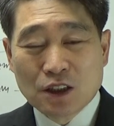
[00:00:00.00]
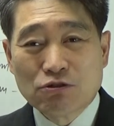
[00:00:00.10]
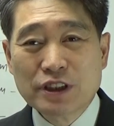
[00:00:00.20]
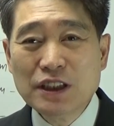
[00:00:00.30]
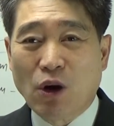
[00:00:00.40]

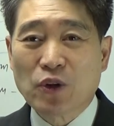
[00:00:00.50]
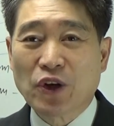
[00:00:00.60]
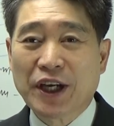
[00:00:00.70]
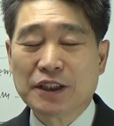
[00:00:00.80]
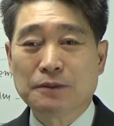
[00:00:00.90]
우리
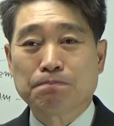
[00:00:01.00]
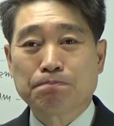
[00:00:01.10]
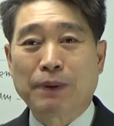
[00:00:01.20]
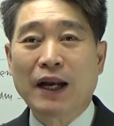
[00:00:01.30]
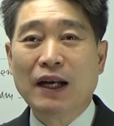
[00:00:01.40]

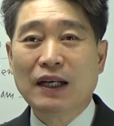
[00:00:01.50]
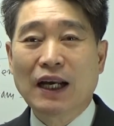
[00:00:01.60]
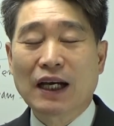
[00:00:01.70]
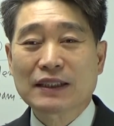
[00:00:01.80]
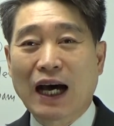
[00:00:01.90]
언어에는
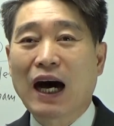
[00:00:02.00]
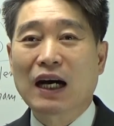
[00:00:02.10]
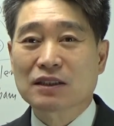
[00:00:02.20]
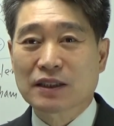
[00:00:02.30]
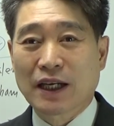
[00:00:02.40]

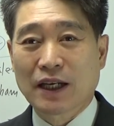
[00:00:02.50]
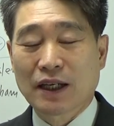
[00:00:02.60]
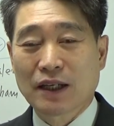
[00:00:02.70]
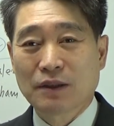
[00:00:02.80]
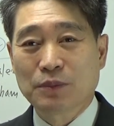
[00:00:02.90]
벨라다 그게
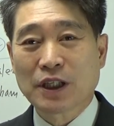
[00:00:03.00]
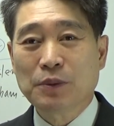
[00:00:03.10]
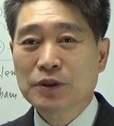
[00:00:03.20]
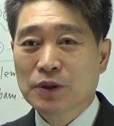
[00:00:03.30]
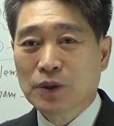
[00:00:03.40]

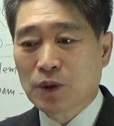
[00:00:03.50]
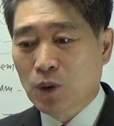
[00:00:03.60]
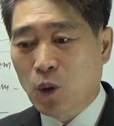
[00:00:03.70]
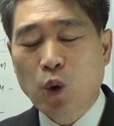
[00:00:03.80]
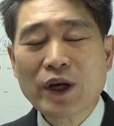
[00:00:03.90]
뭐냐면
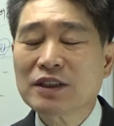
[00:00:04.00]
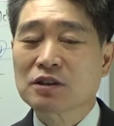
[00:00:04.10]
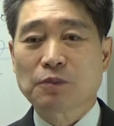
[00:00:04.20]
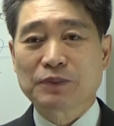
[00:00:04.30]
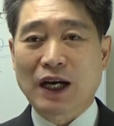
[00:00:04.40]

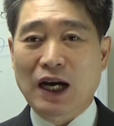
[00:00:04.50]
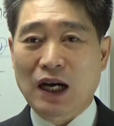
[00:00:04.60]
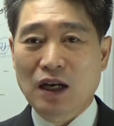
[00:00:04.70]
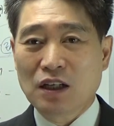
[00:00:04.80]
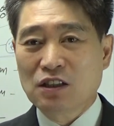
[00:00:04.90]
혼란스럽다,